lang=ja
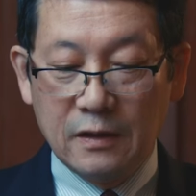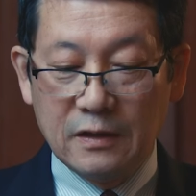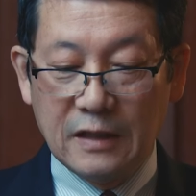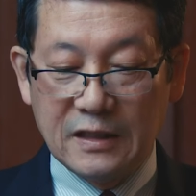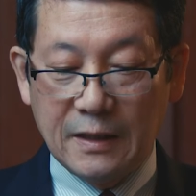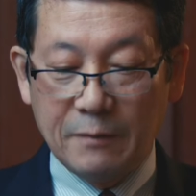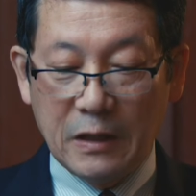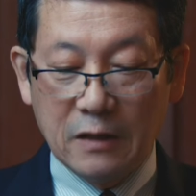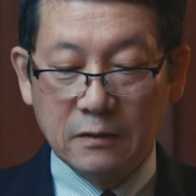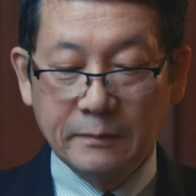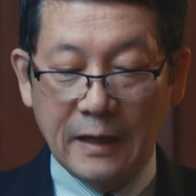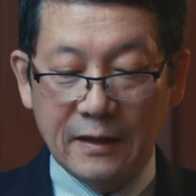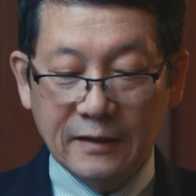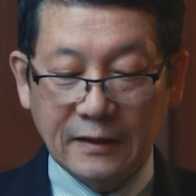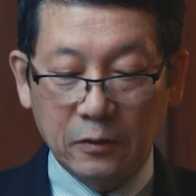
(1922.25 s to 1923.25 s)
イエス様が生
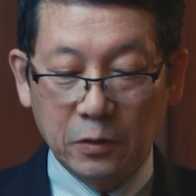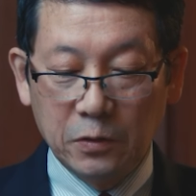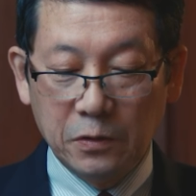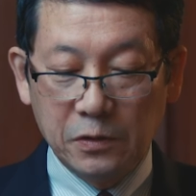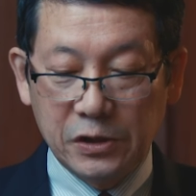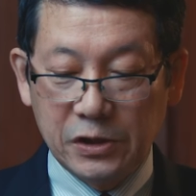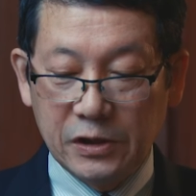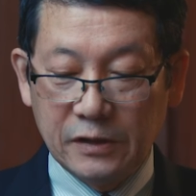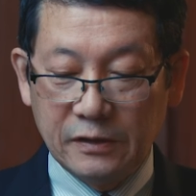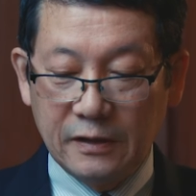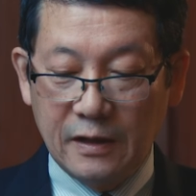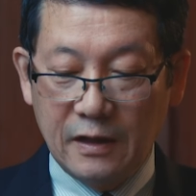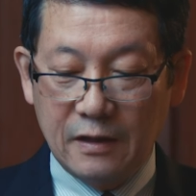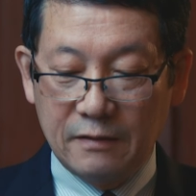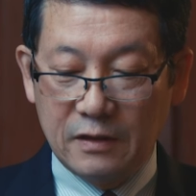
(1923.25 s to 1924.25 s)
まれたことを知っ
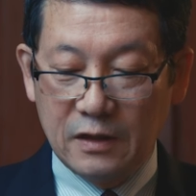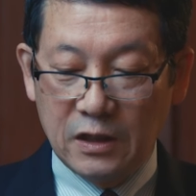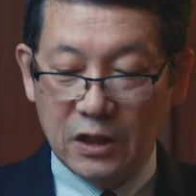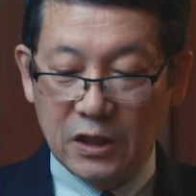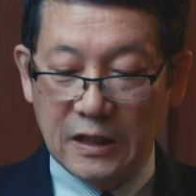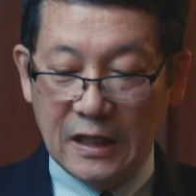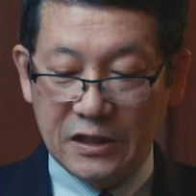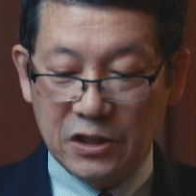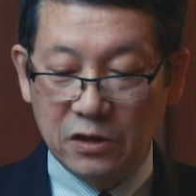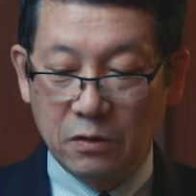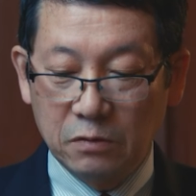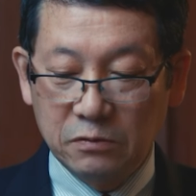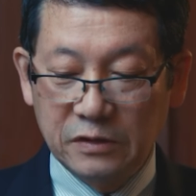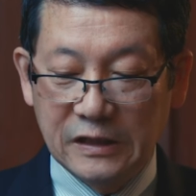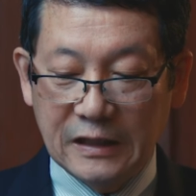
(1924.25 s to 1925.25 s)
て、東
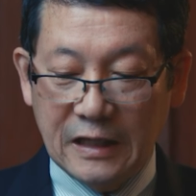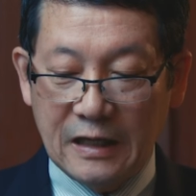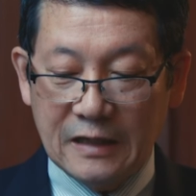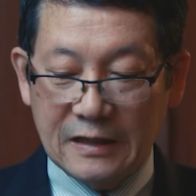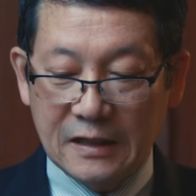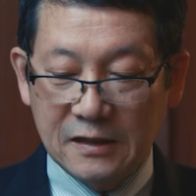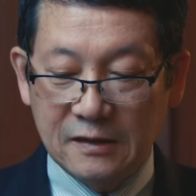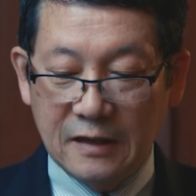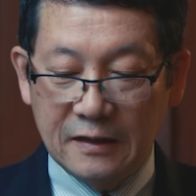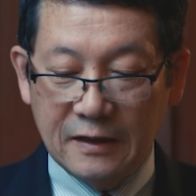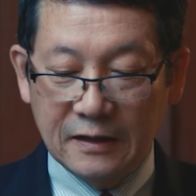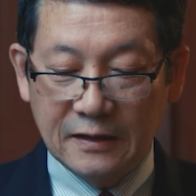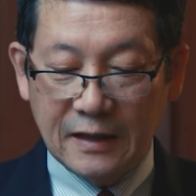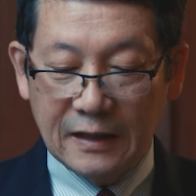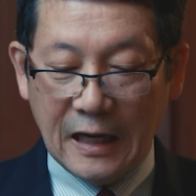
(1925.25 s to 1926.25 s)
の国から訪ね
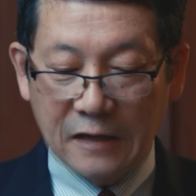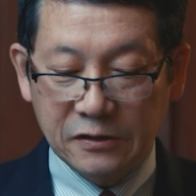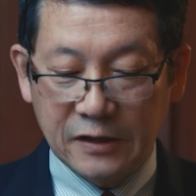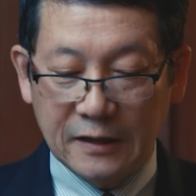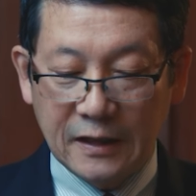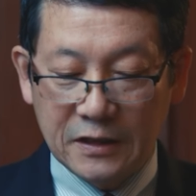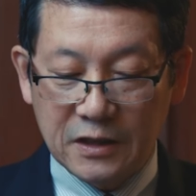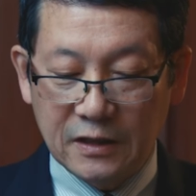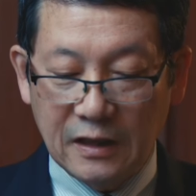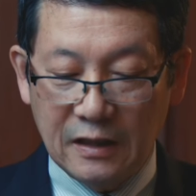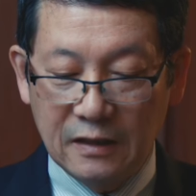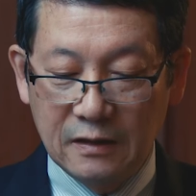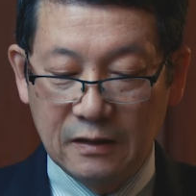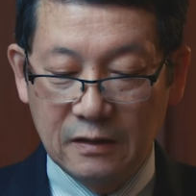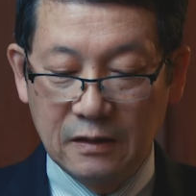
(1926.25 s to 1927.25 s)
てきた学者たち
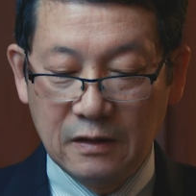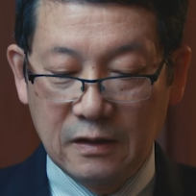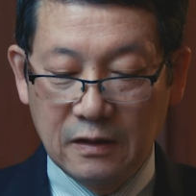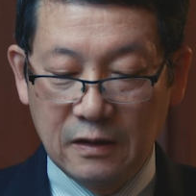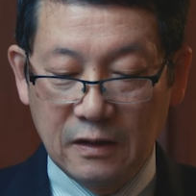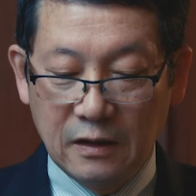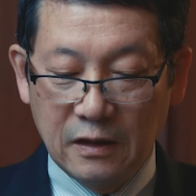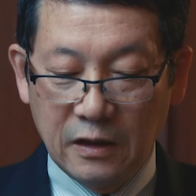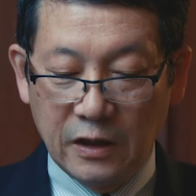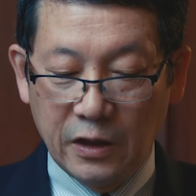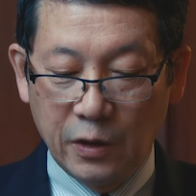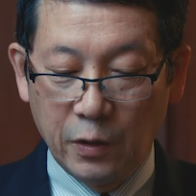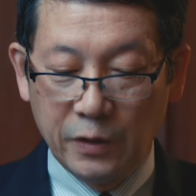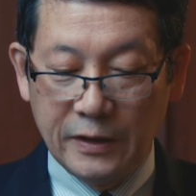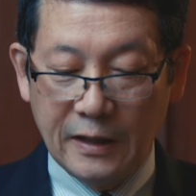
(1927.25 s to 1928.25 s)
が、
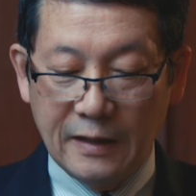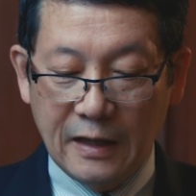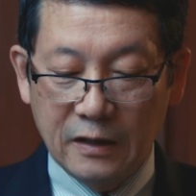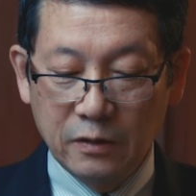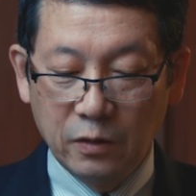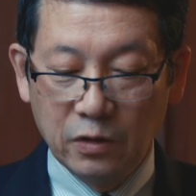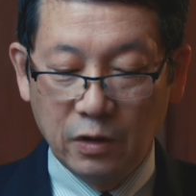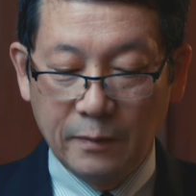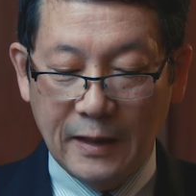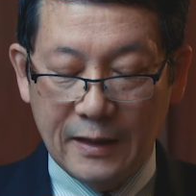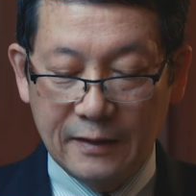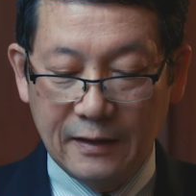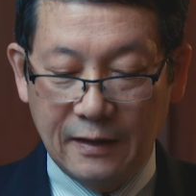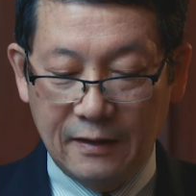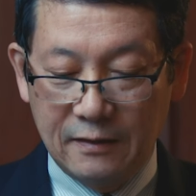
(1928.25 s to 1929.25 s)
ヘロデ大王の
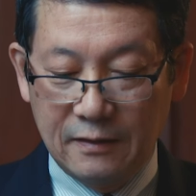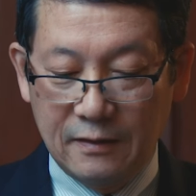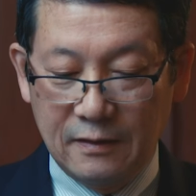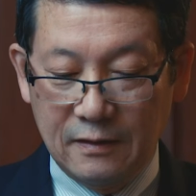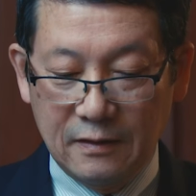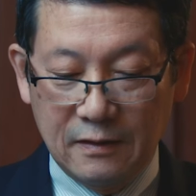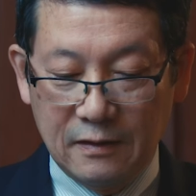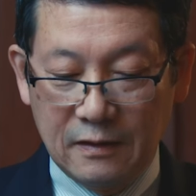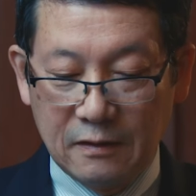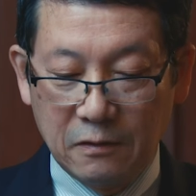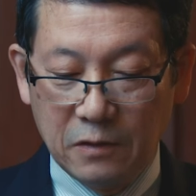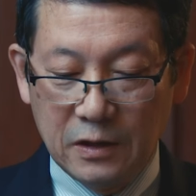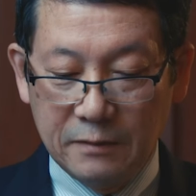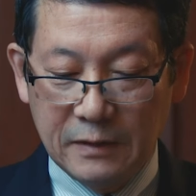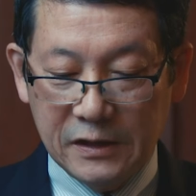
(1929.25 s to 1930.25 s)
前で、
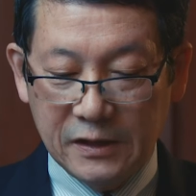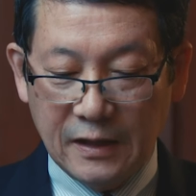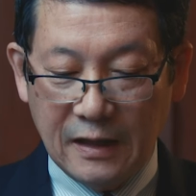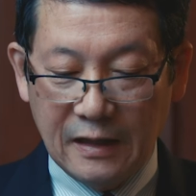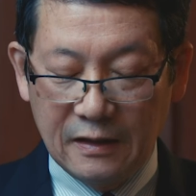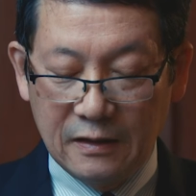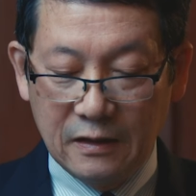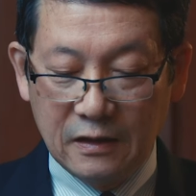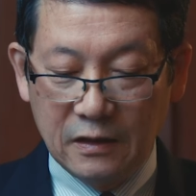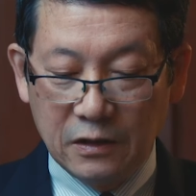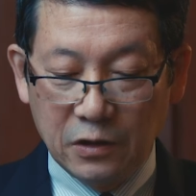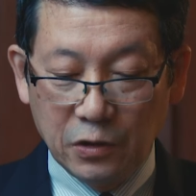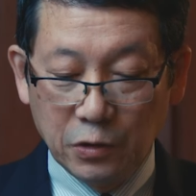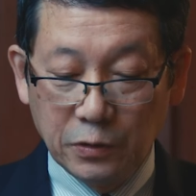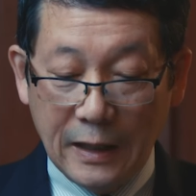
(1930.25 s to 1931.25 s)
こう言いました。
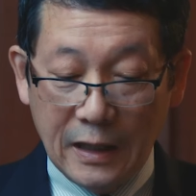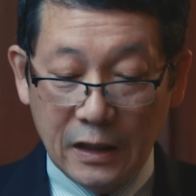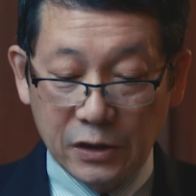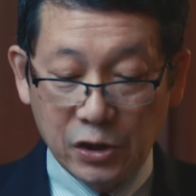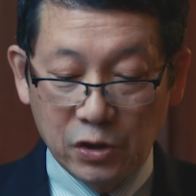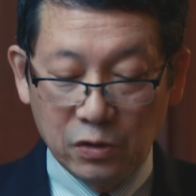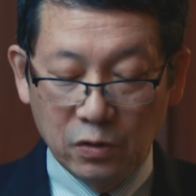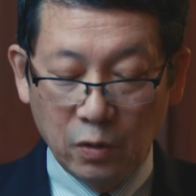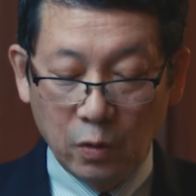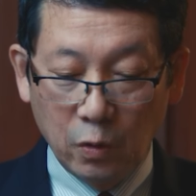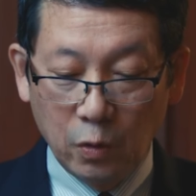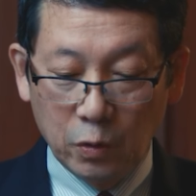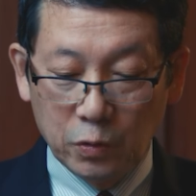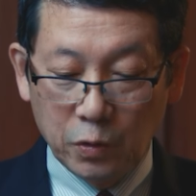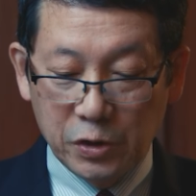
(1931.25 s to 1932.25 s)
ユダヤ人
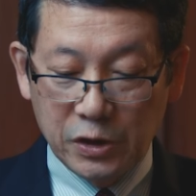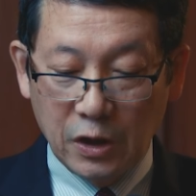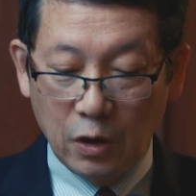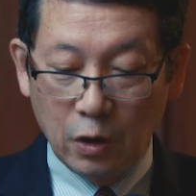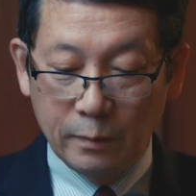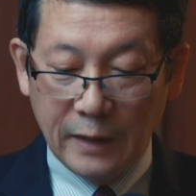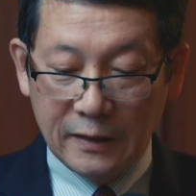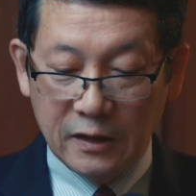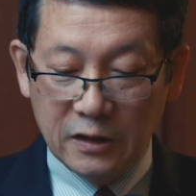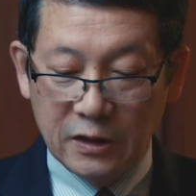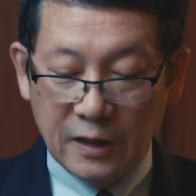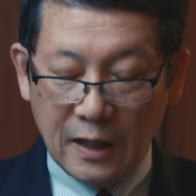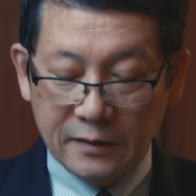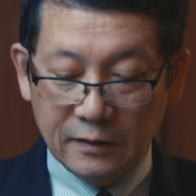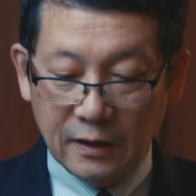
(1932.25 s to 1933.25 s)
の王としてお生まれ
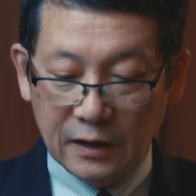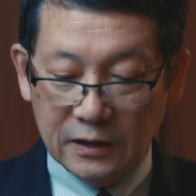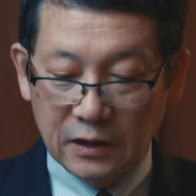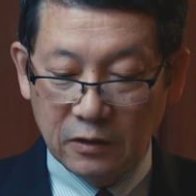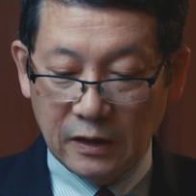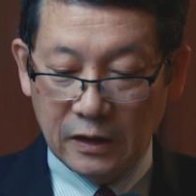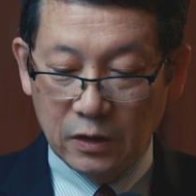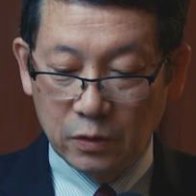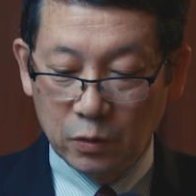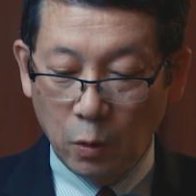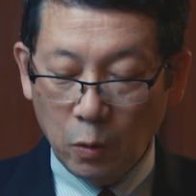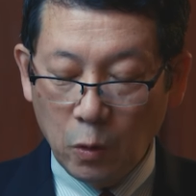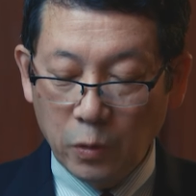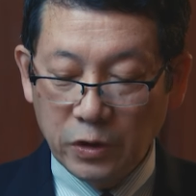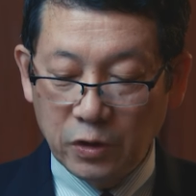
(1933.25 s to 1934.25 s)
になった方は
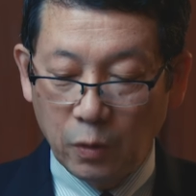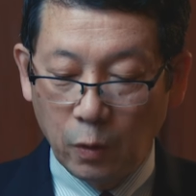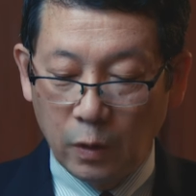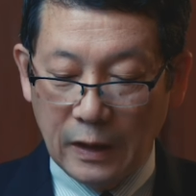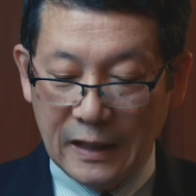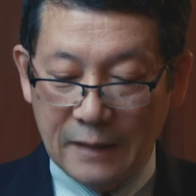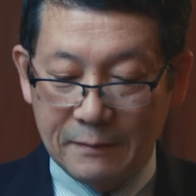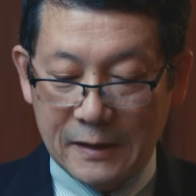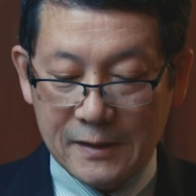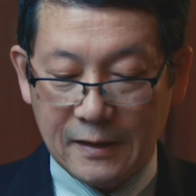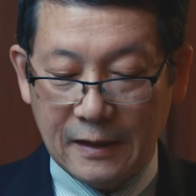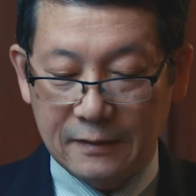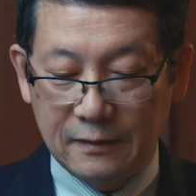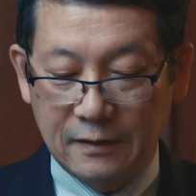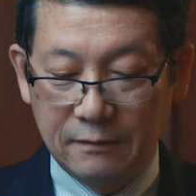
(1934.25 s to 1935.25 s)
どこにおられま
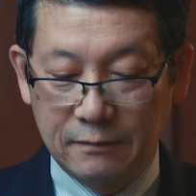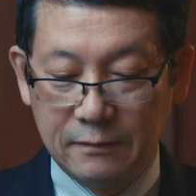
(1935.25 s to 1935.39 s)
すか